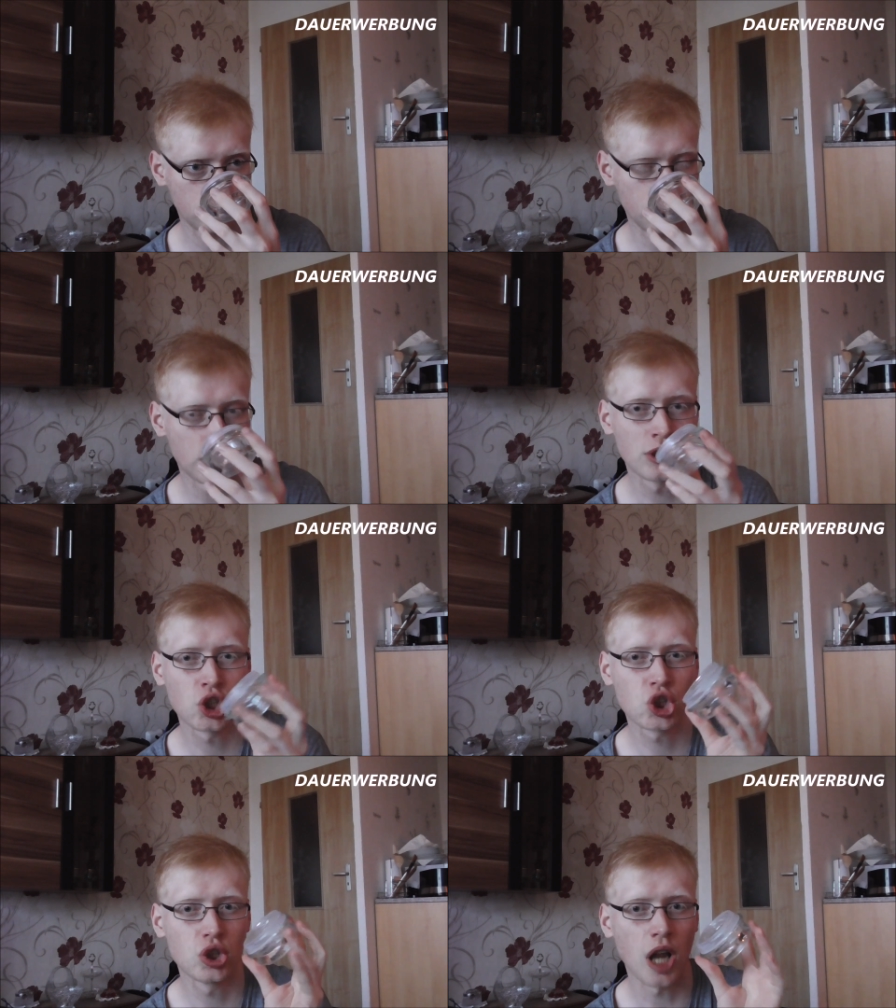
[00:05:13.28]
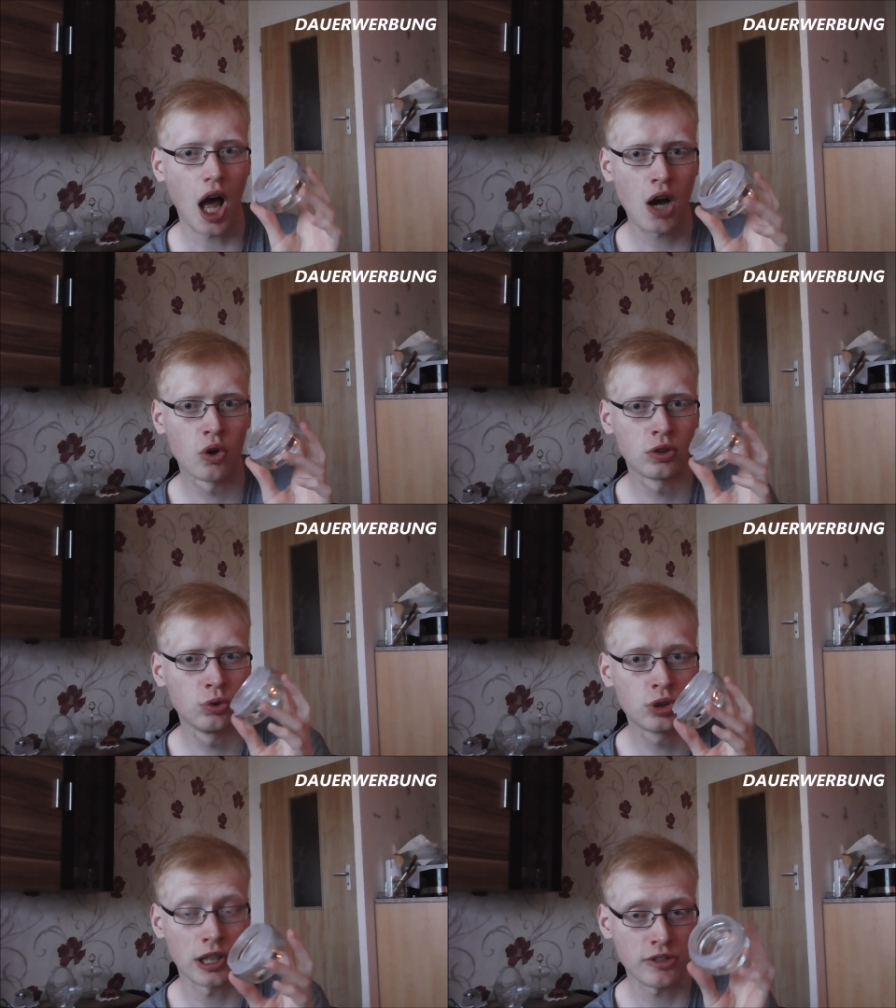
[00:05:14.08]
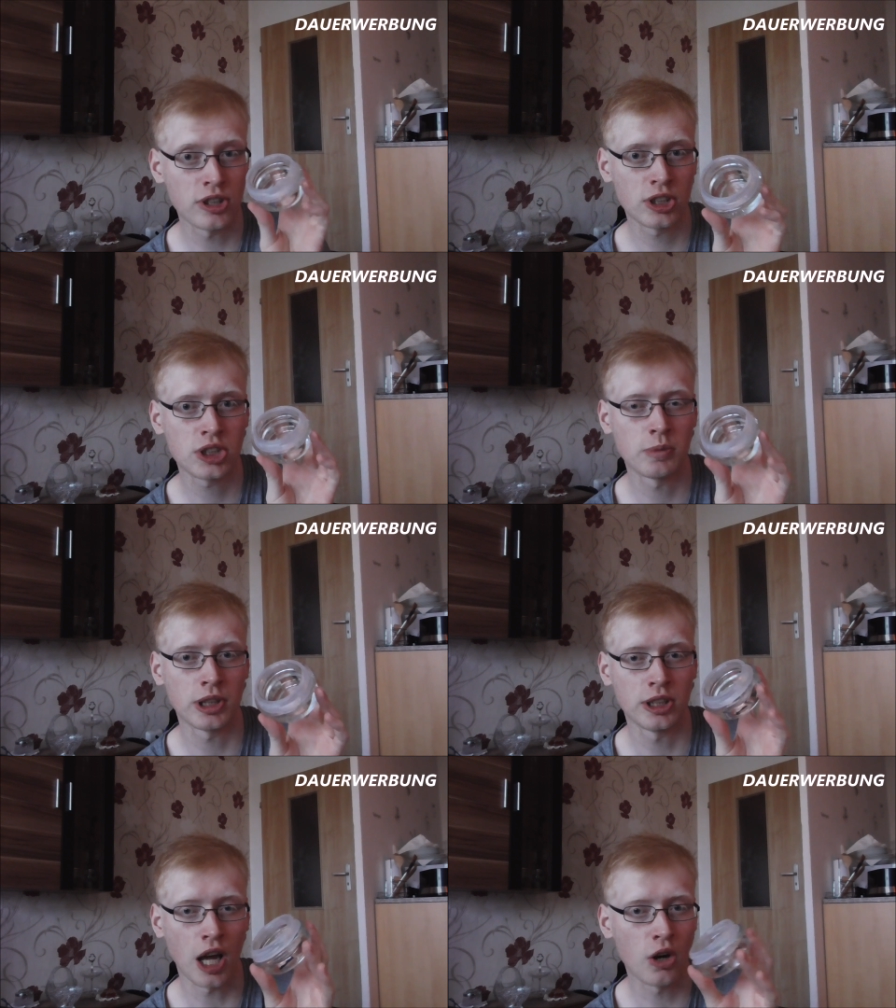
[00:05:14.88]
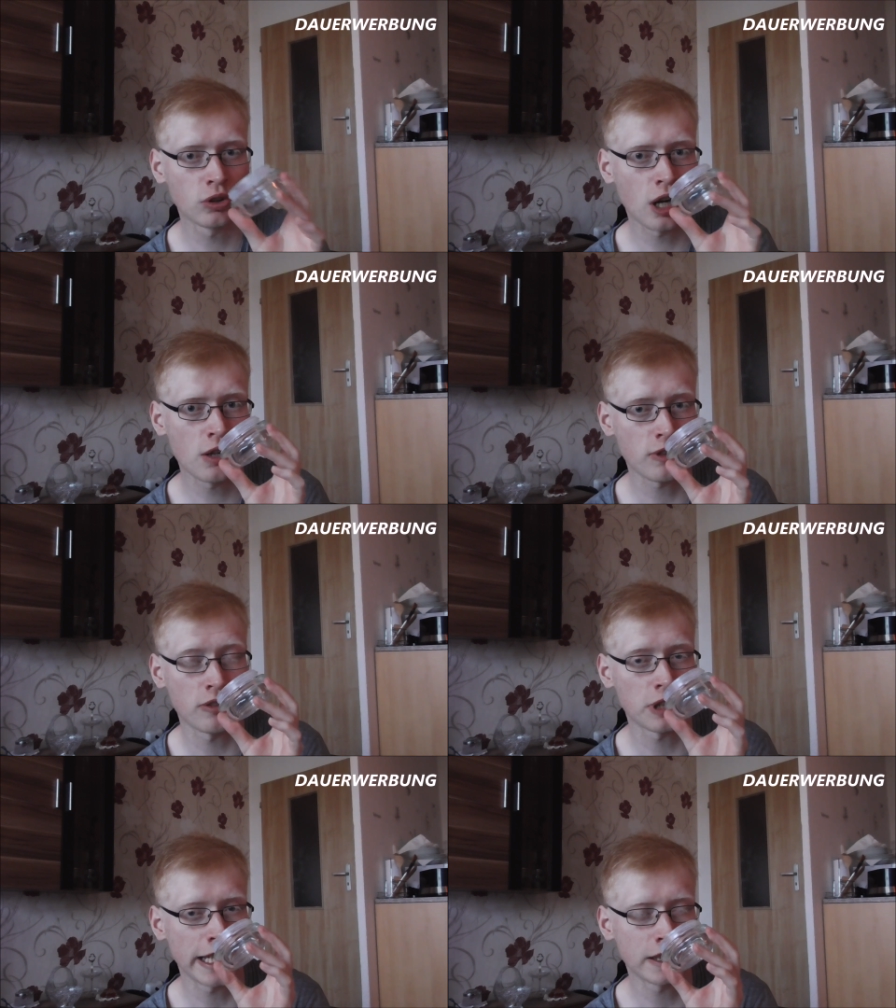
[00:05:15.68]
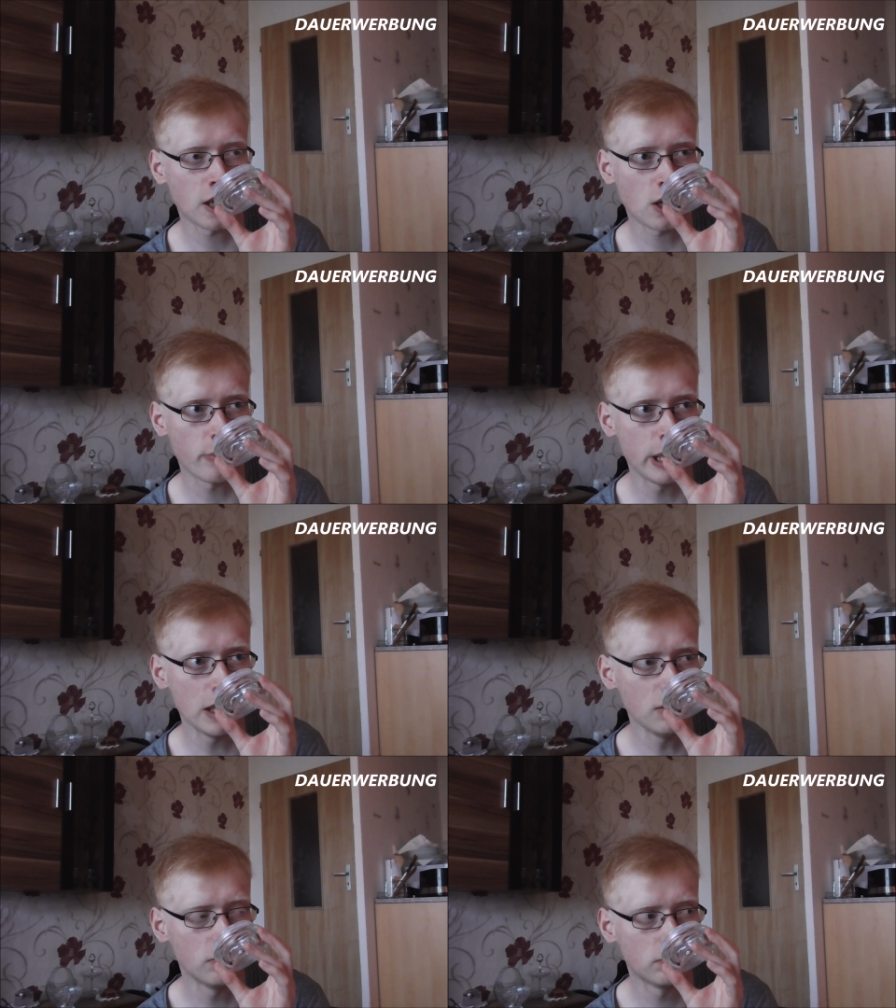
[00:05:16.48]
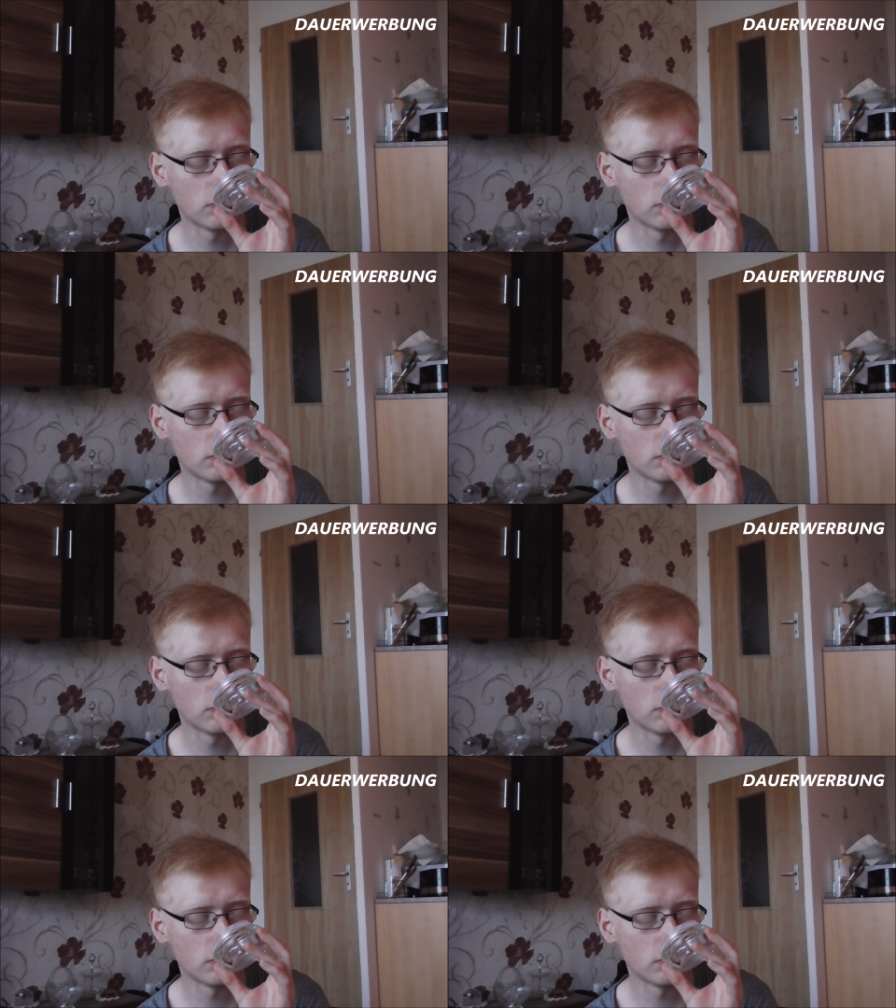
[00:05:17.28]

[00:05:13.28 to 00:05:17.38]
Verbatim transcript: Mit einer schönen Ahornnote, also hier riecht man den Ahorn raus, also kein Karamell.